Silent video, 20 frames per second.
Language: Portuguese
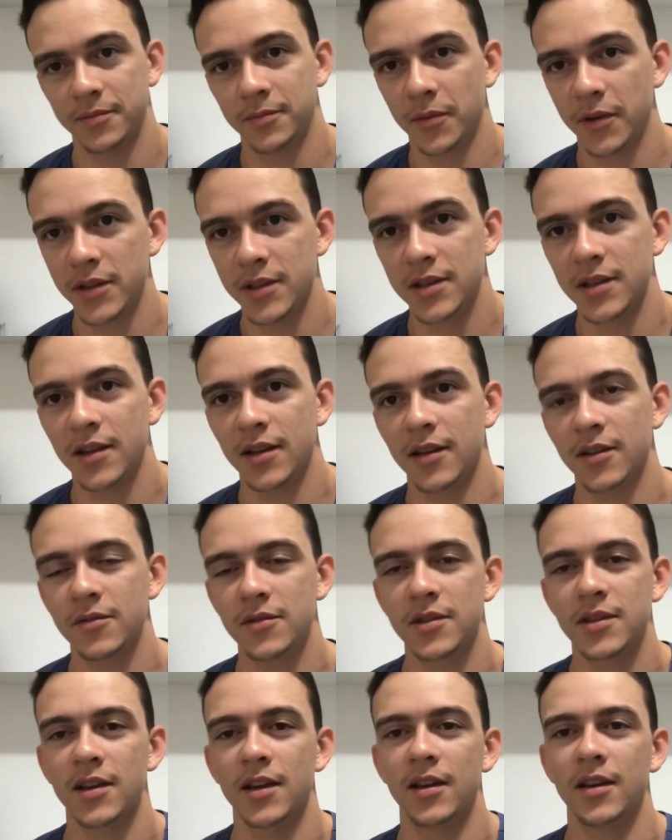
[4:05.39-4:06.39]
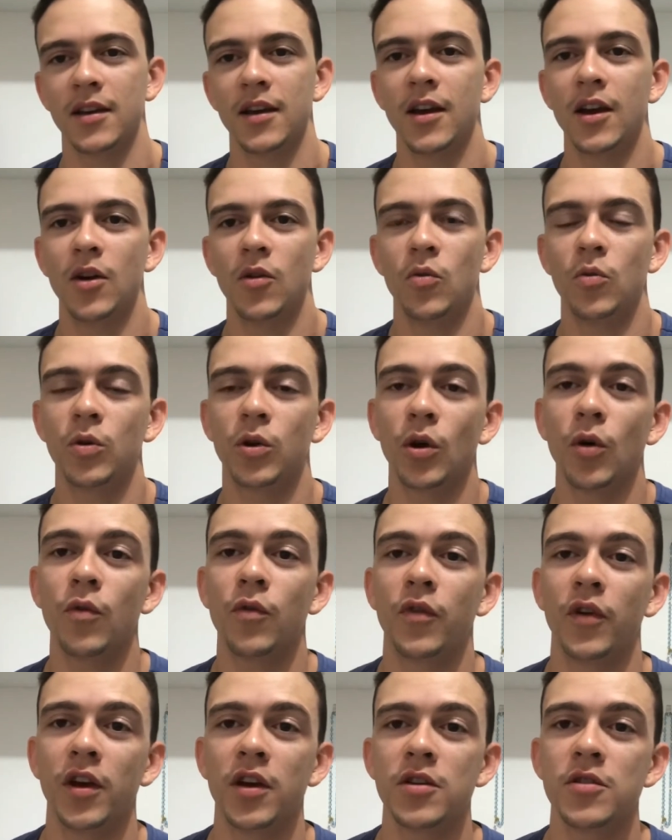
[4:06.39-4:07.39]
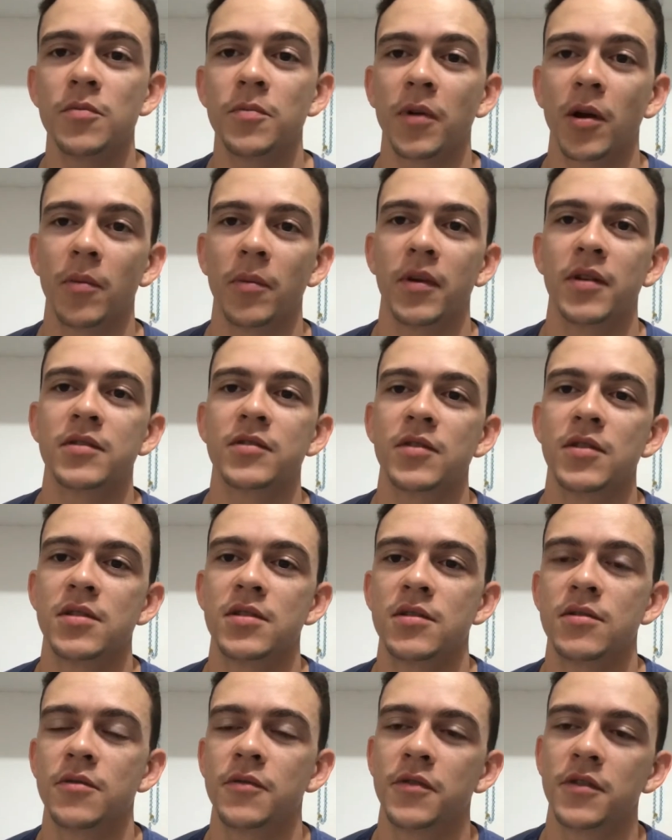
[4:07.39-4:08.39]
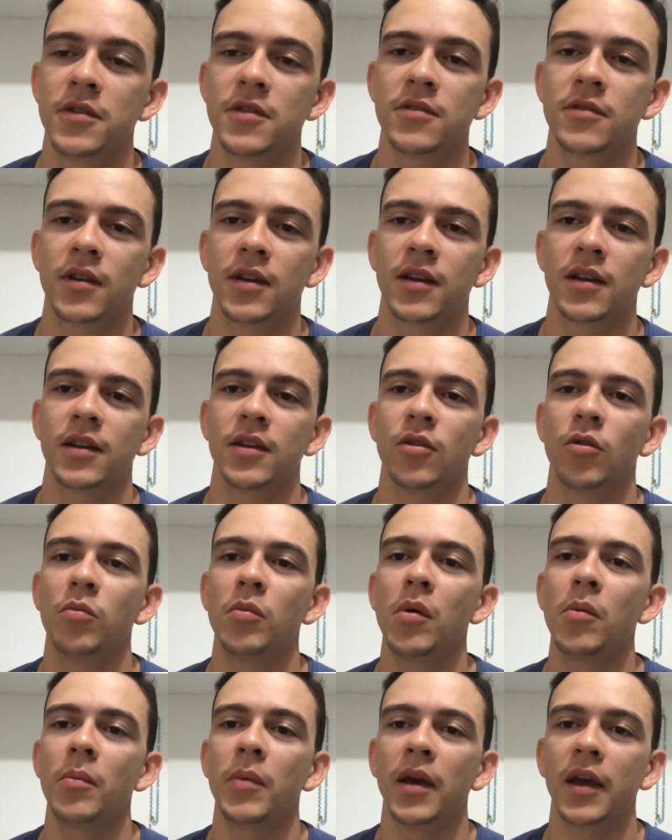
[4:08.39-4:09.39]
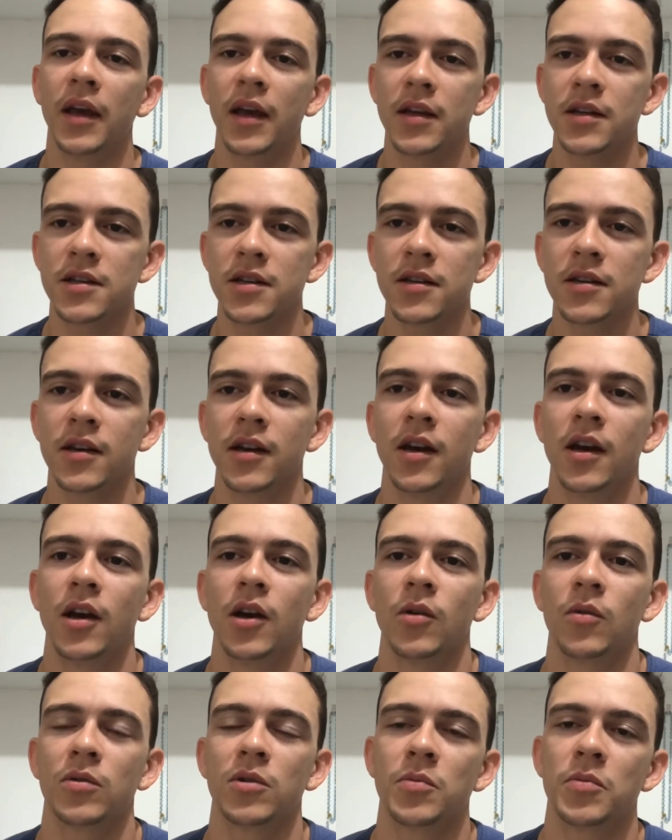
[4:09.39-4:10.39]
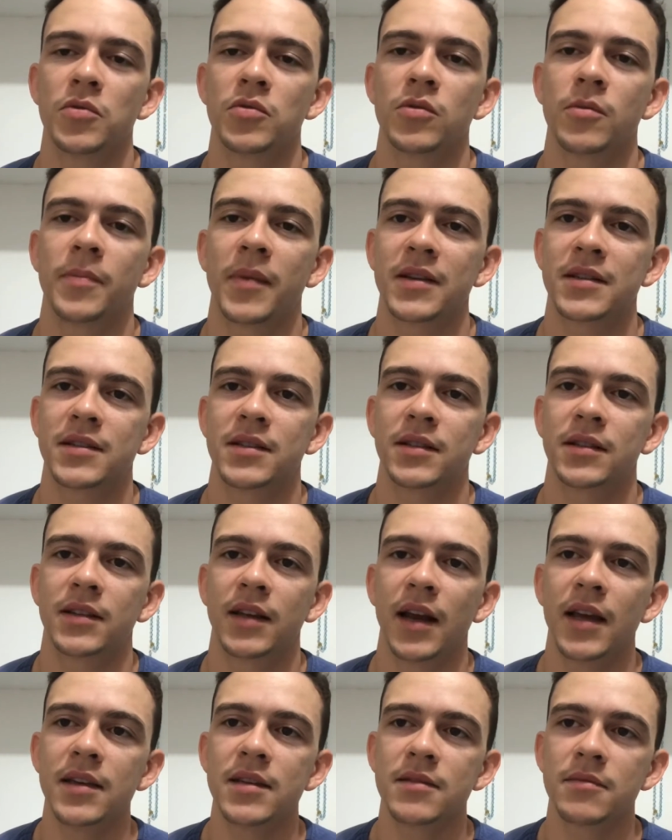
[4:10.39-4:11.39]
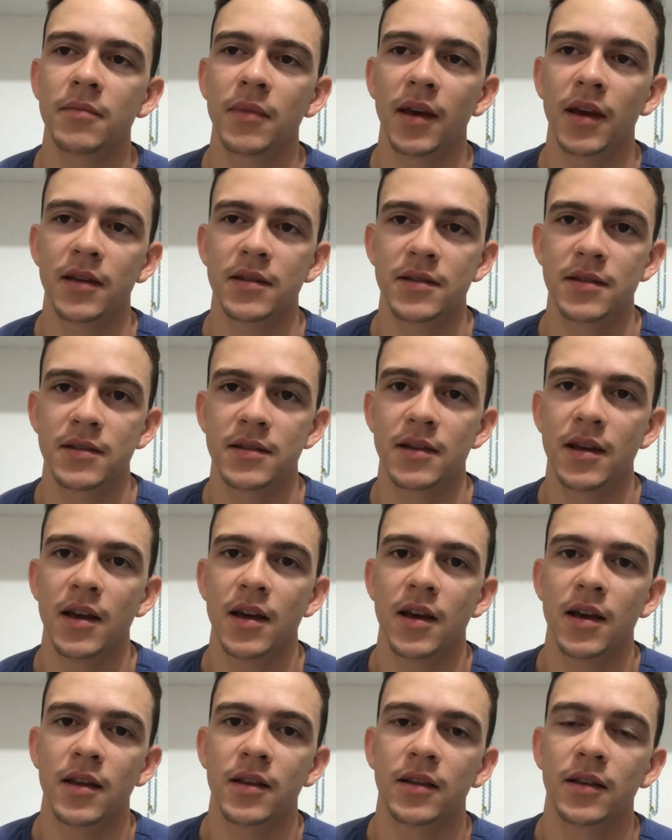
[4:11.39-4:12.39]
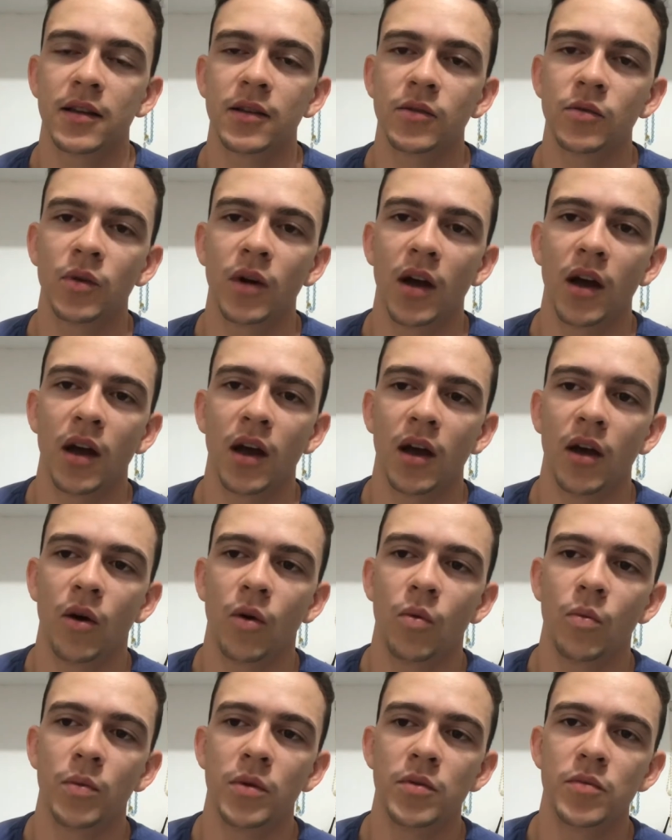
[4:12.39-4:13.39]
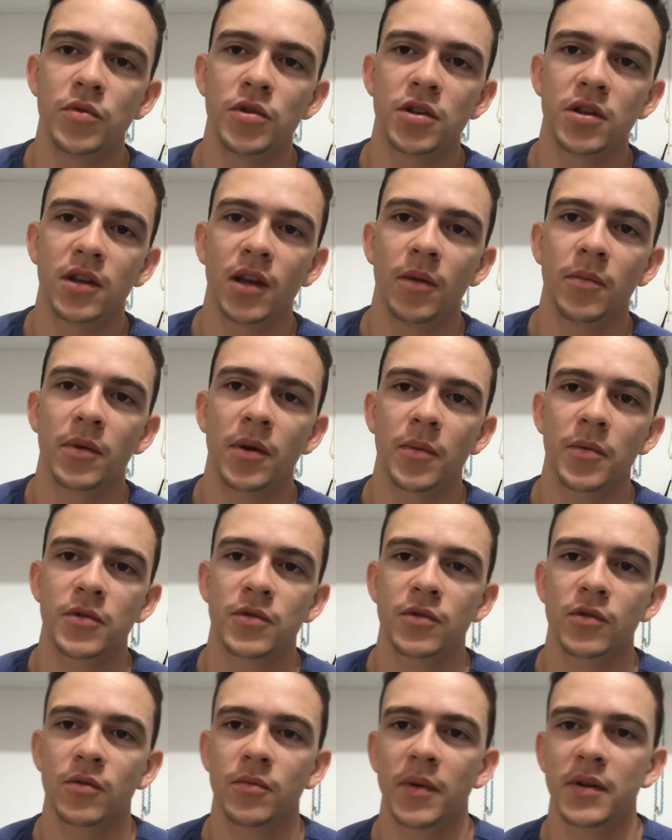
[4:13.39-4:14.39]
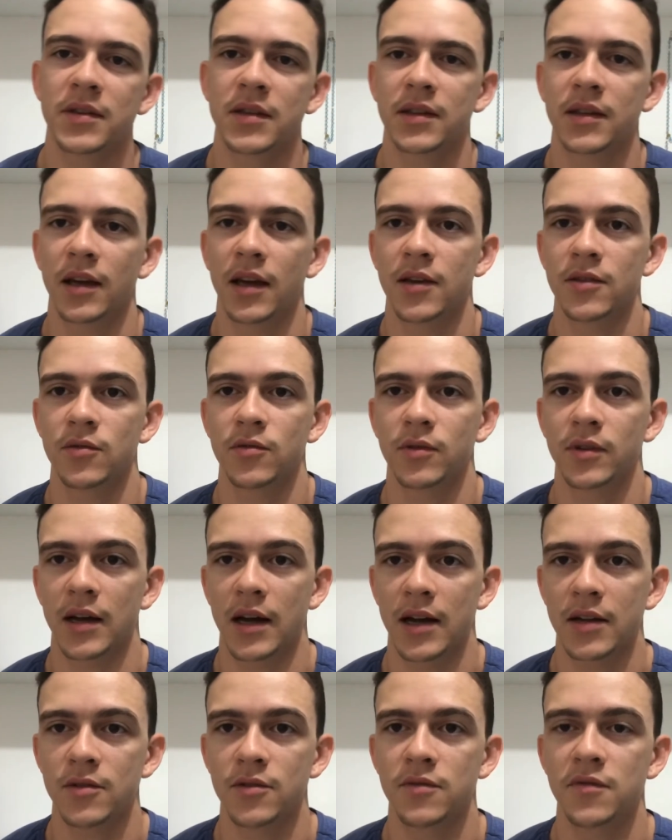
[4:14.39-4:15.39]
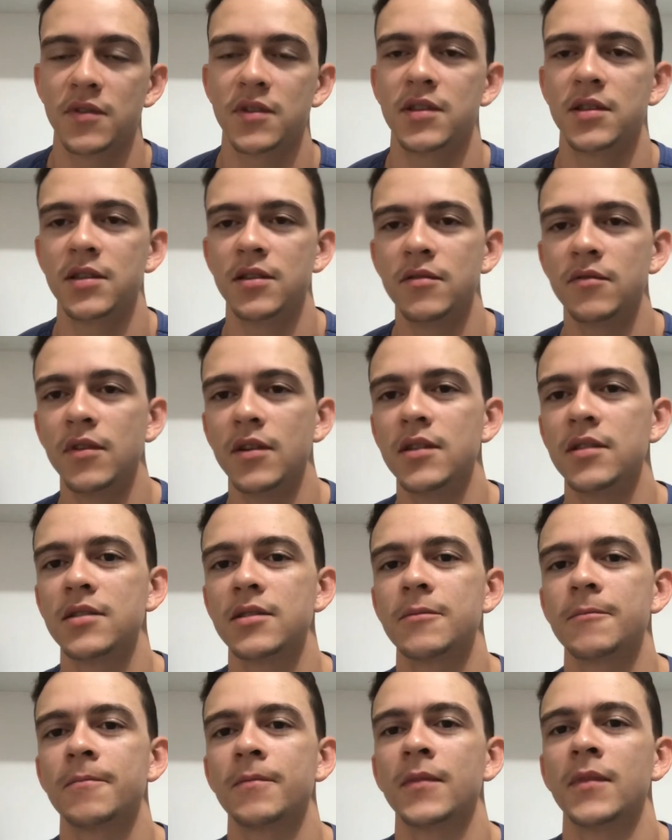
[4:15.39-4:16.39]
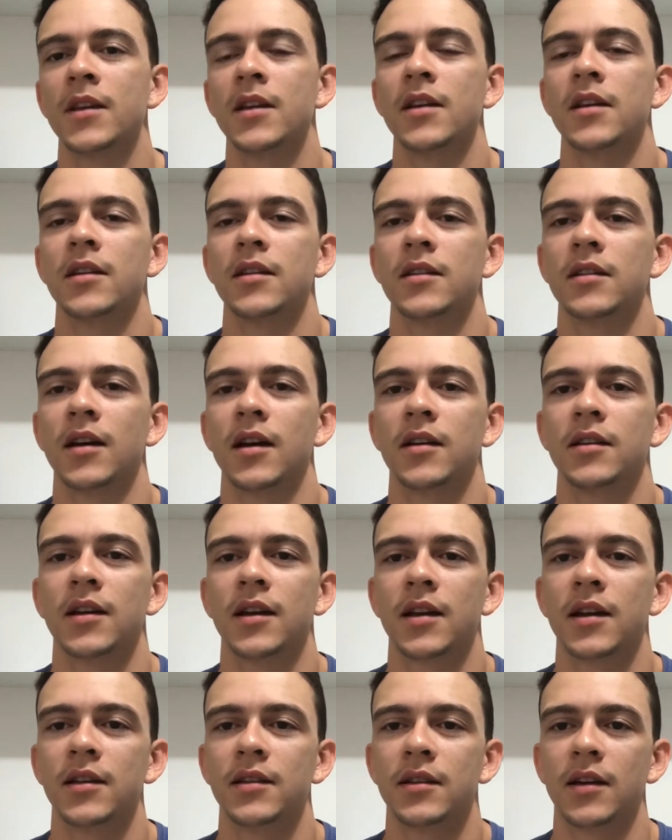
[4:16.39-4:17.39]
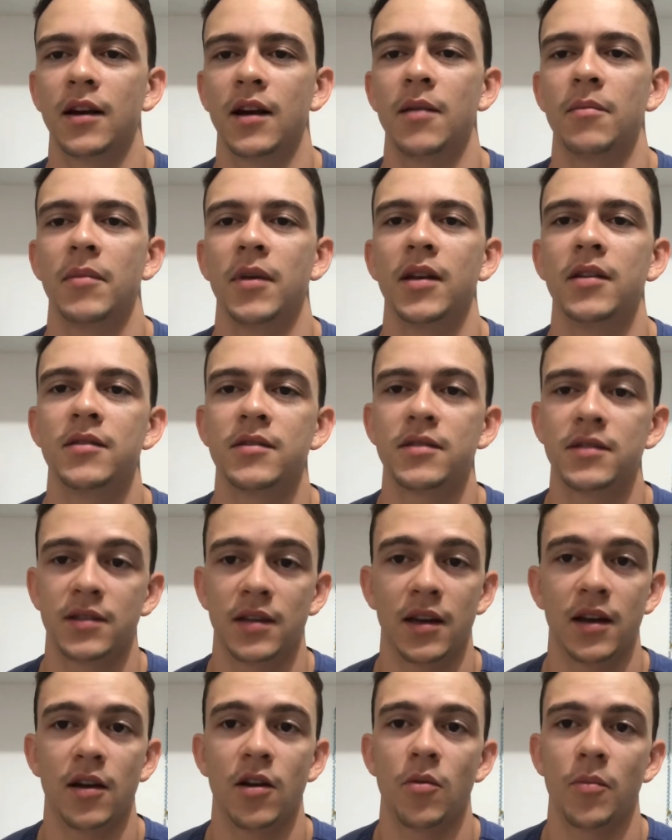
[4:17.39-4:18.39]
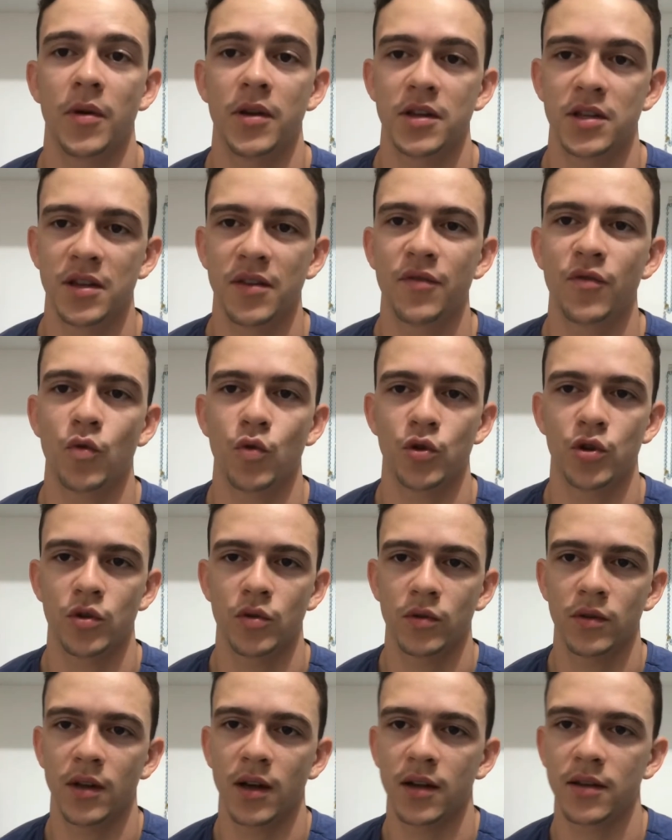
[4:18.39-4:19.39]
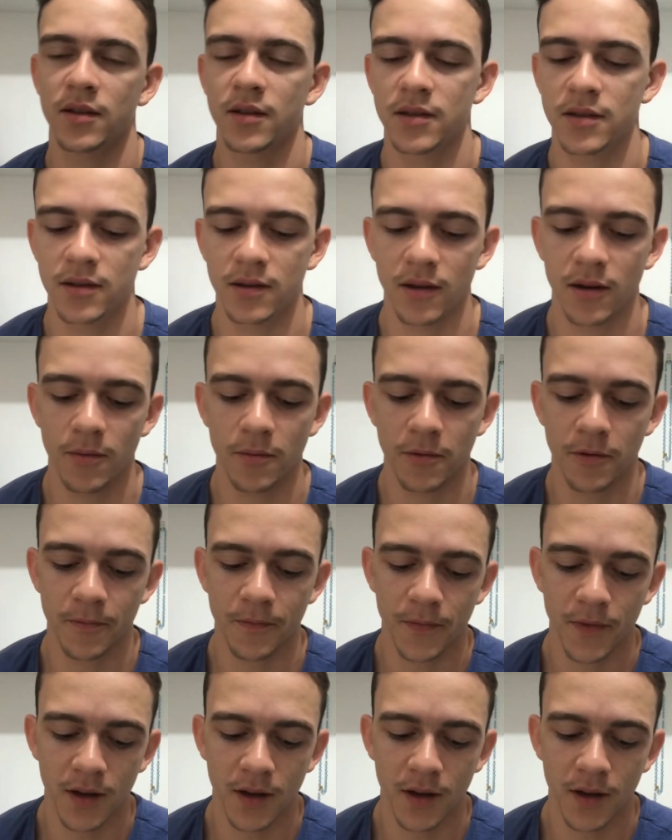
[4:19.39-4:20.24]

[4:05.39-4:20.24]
Pode ser, não sei. O que eu vejo, pelo menos no exercício físico, é que normalmente, quando a pessoa passa de três meses tanto é, é o mínimo de tempo que a pessoa começa a ter resultados visíveis da, daquele treinamento, se ela realmente teve continuidade nesse tempo.